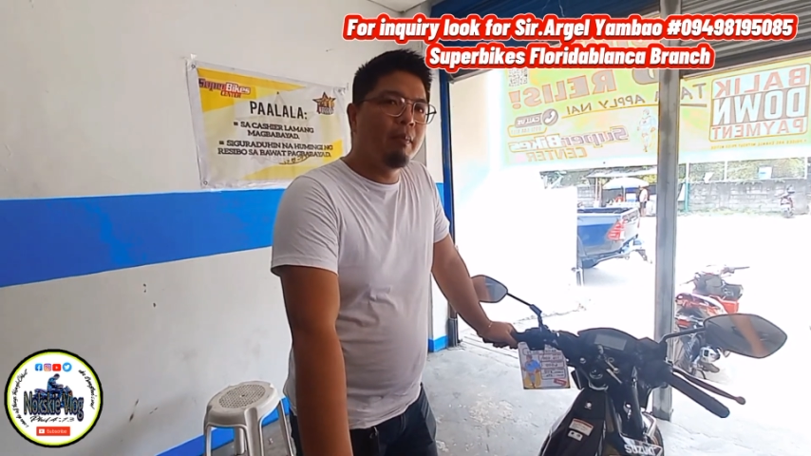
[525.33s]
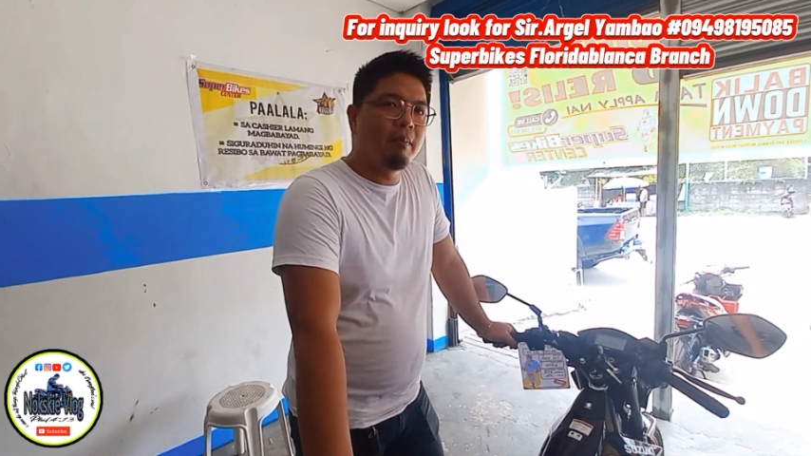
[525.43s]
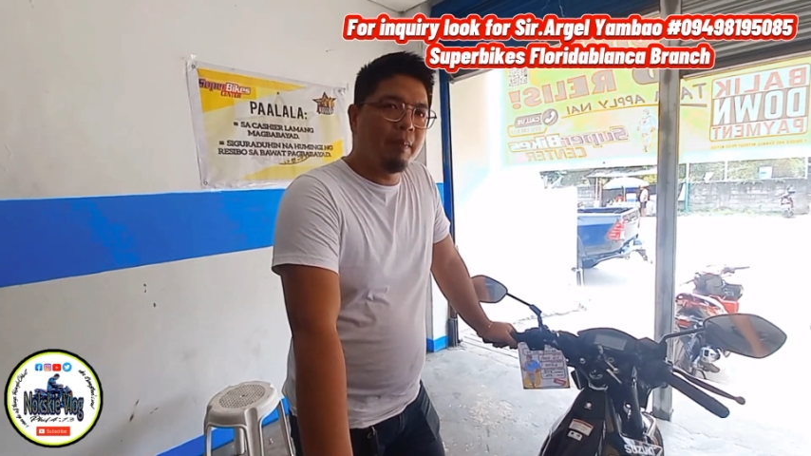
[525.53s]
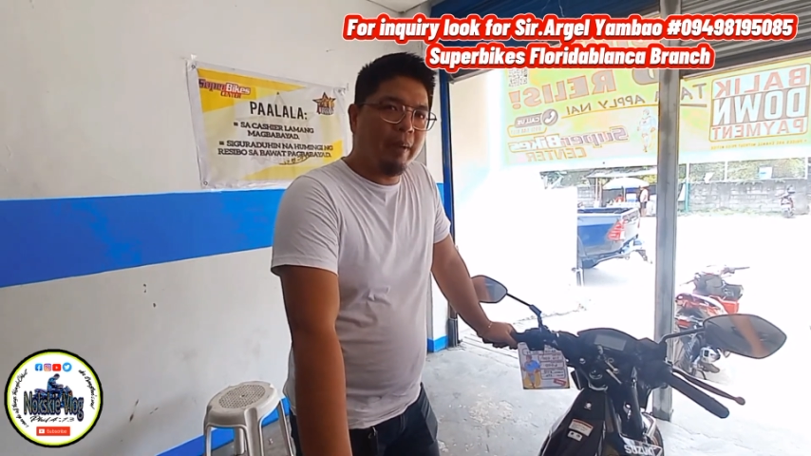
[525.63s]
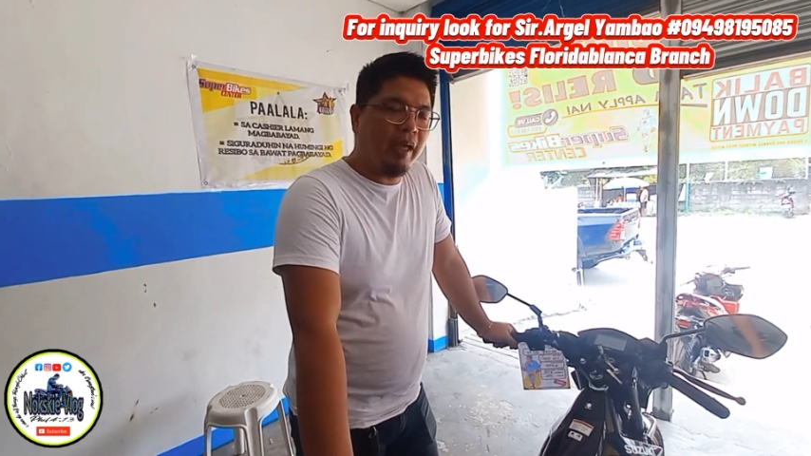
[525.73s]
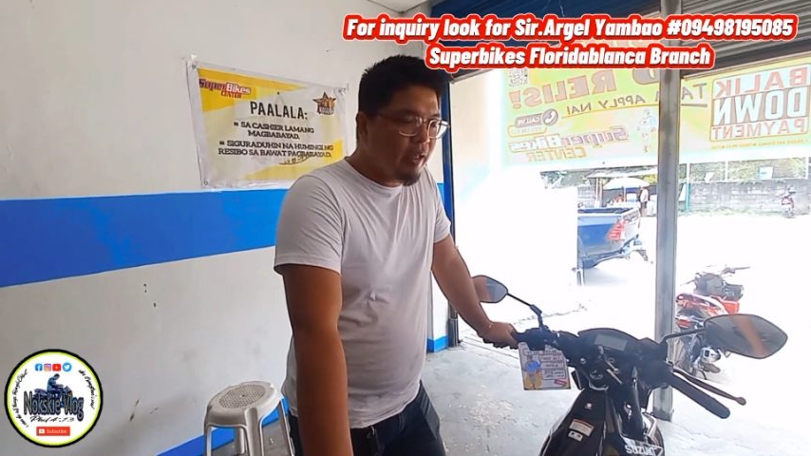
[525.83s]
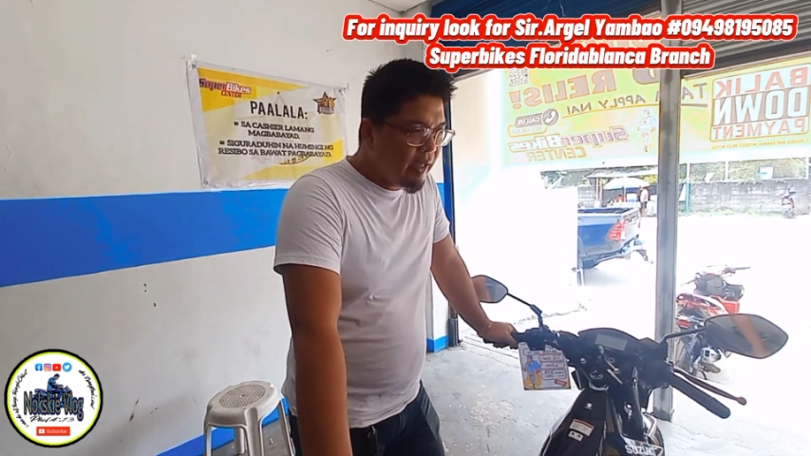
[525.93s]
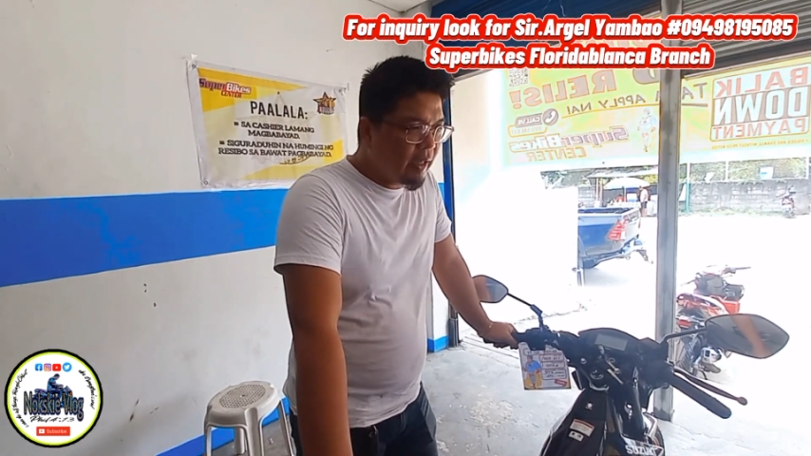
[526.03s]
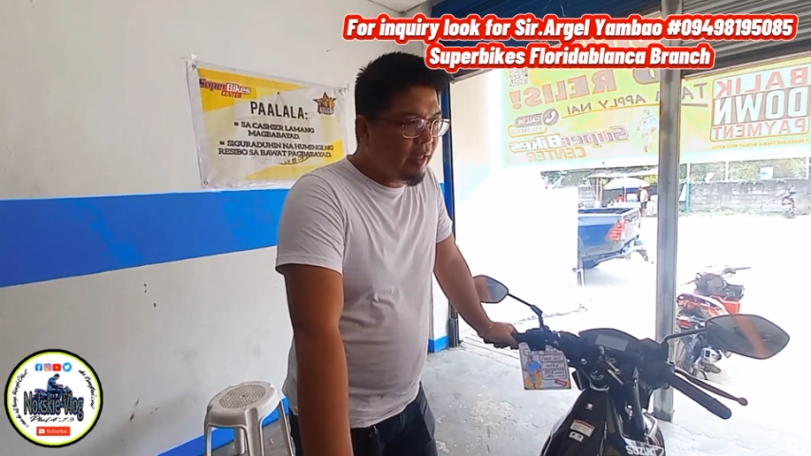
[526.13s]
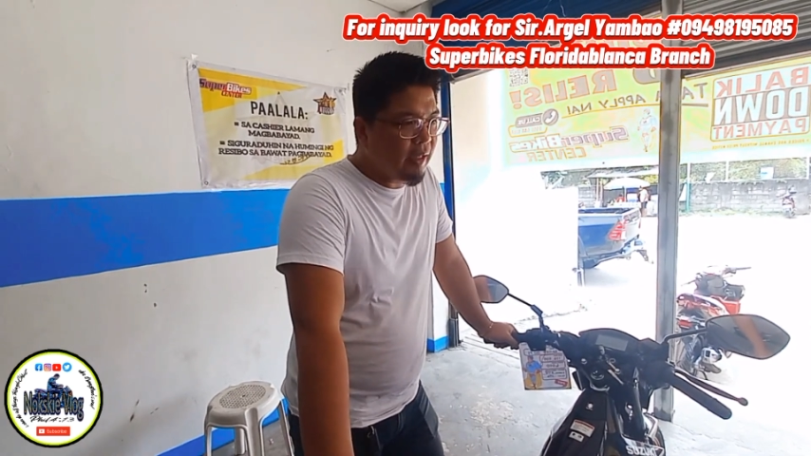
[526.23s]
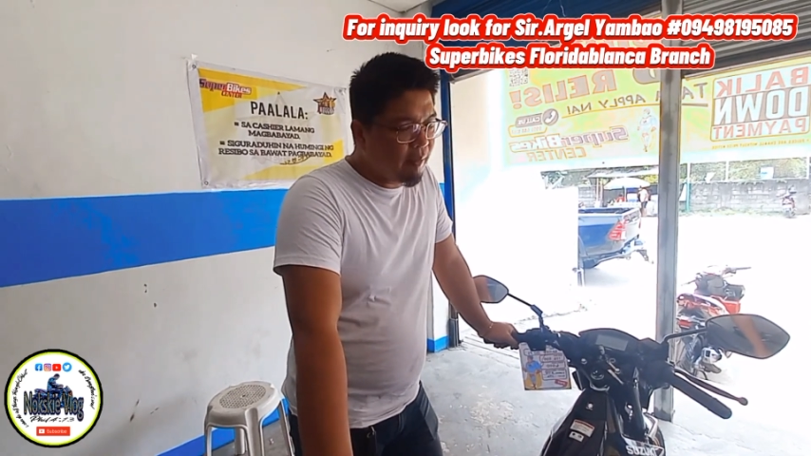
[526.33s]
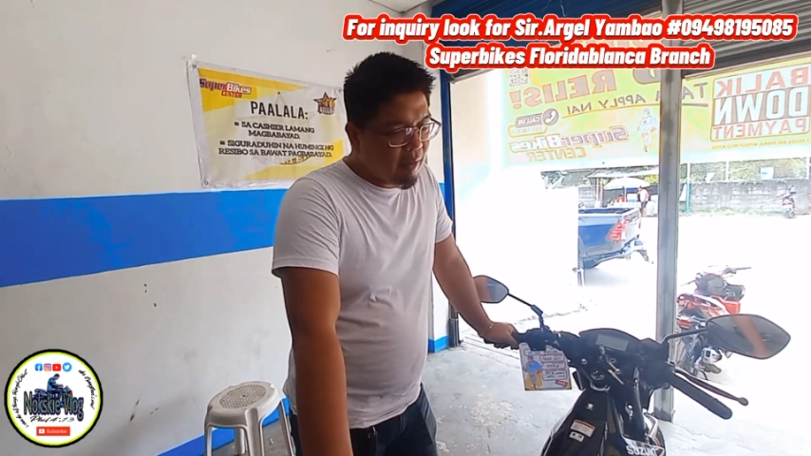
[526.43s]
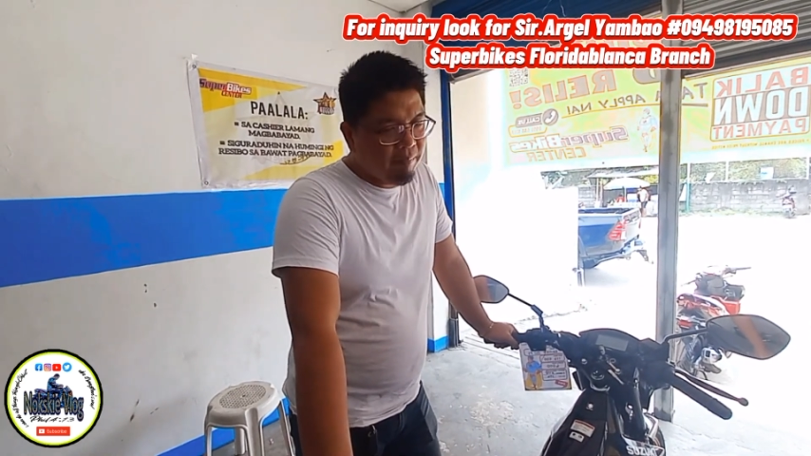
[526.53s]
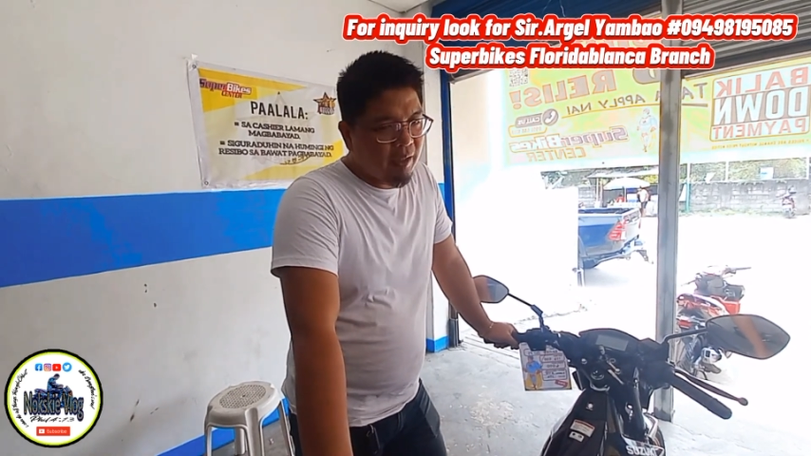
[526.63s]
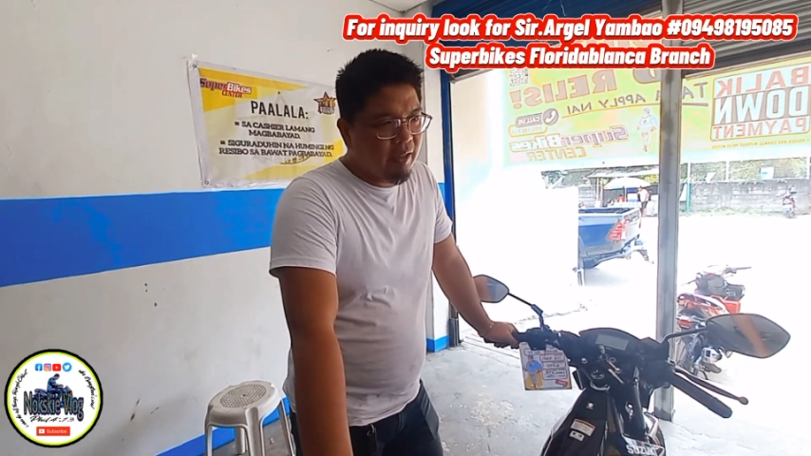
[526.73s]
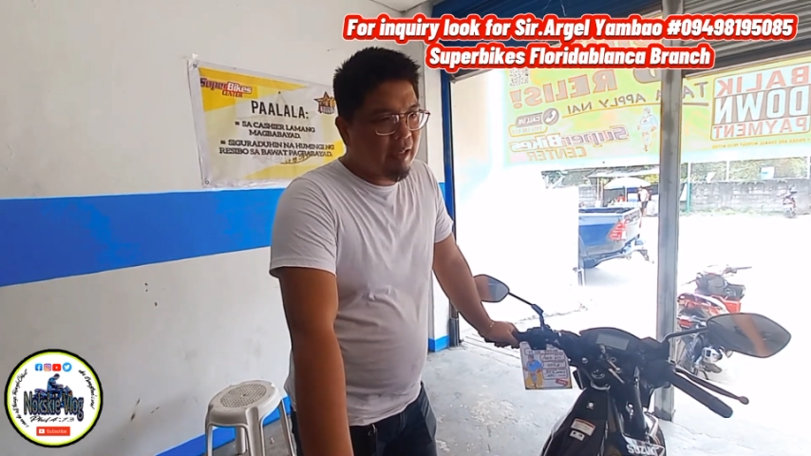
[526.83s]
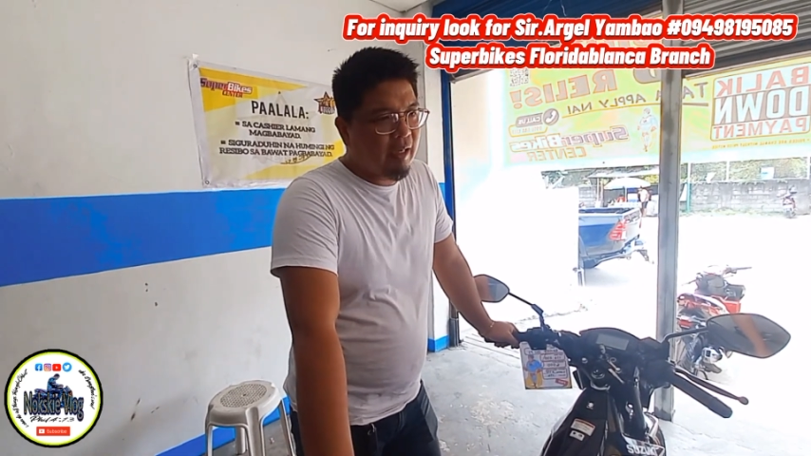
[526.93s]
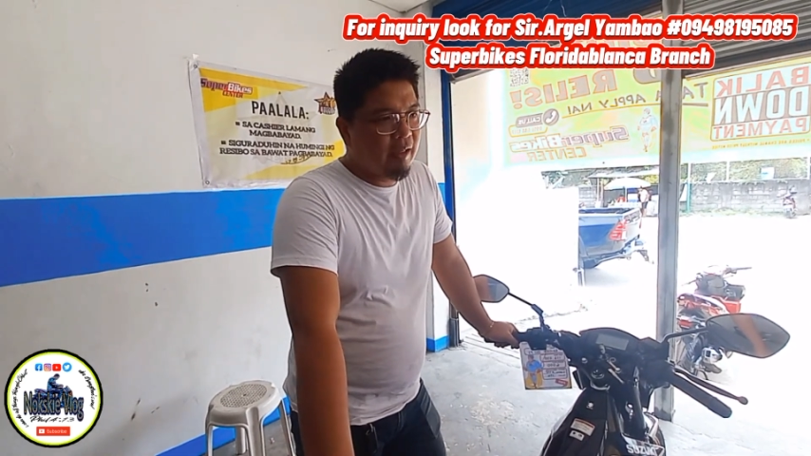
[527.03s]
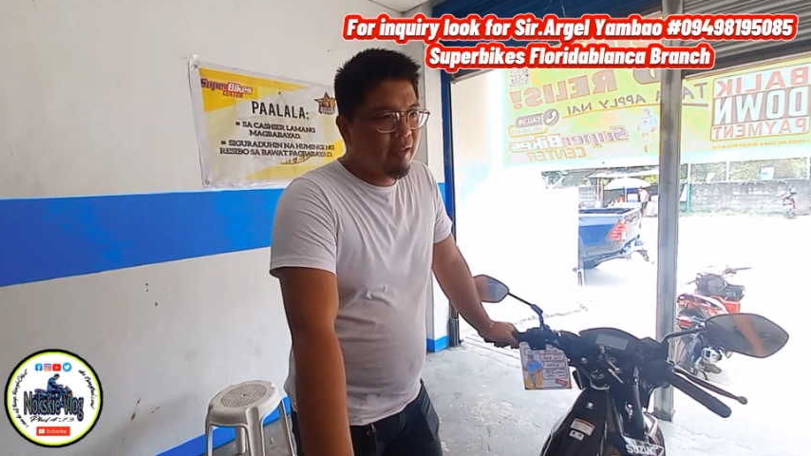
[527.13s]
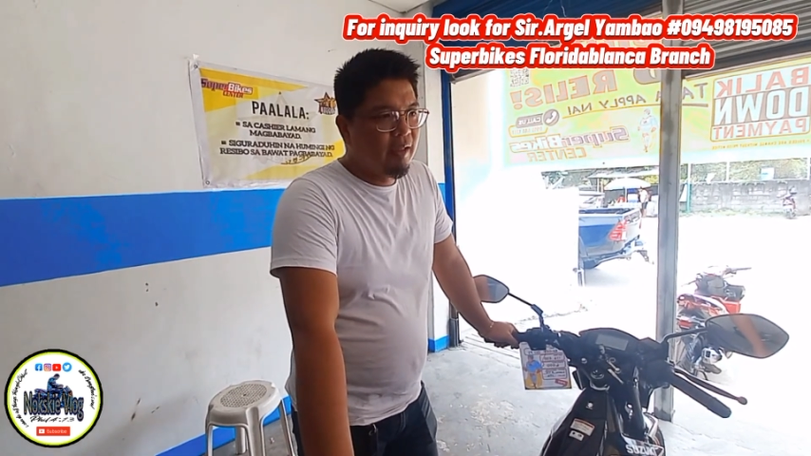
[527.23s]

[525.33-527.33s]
magpaingay ka, naka-muffler ka,